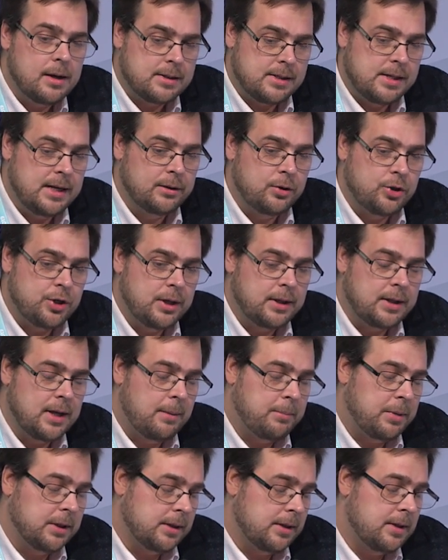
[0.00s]
Следующий
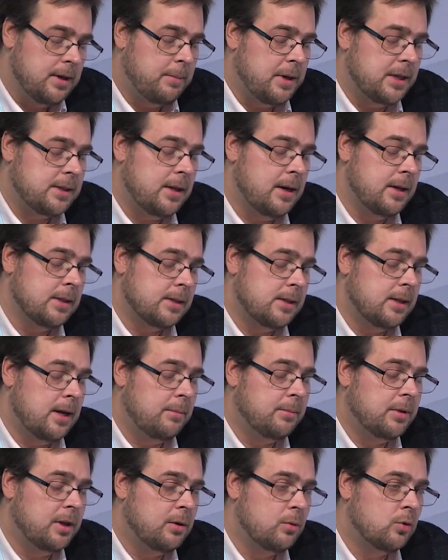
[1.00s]
этап – это
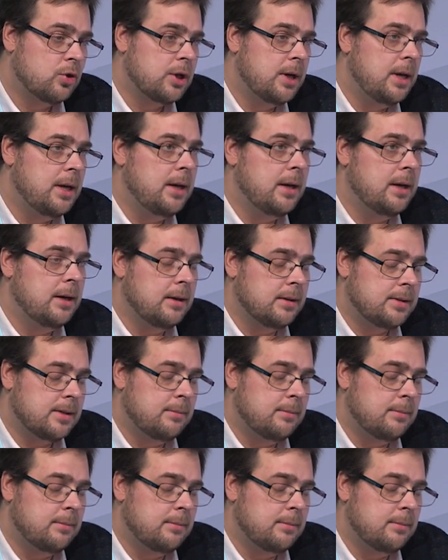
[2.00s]
непосредственно обнаружение